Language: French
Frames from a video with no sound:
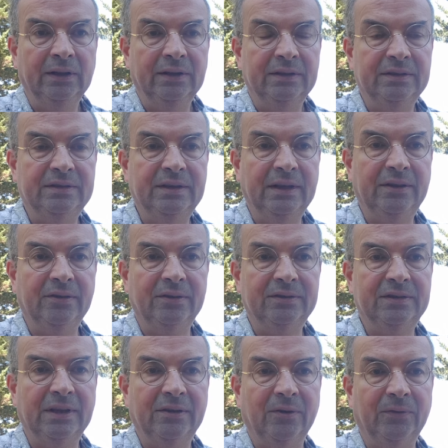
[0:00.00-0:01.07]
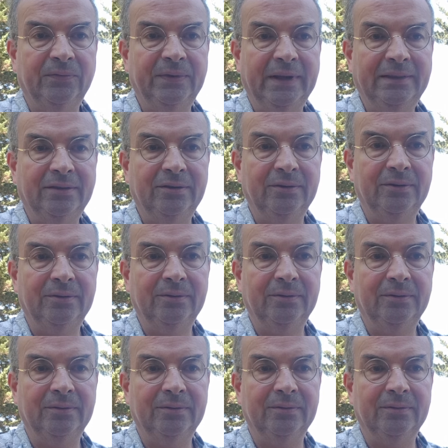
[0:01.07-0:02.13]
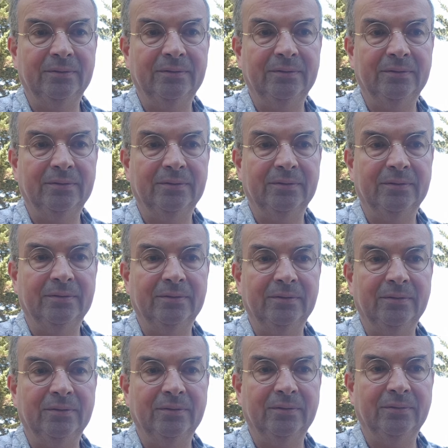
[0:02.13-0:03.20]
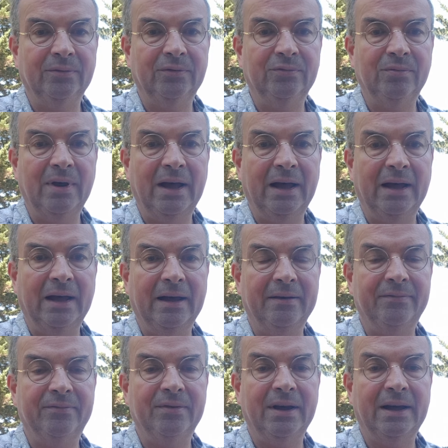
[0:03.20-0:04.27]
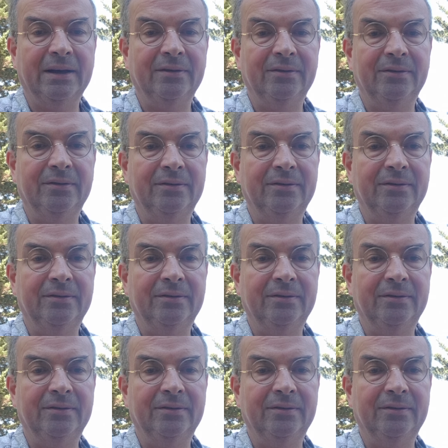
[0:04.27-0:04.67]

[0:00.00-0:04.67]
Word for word: c'est qu'en fait, euh, euh, on doit avoir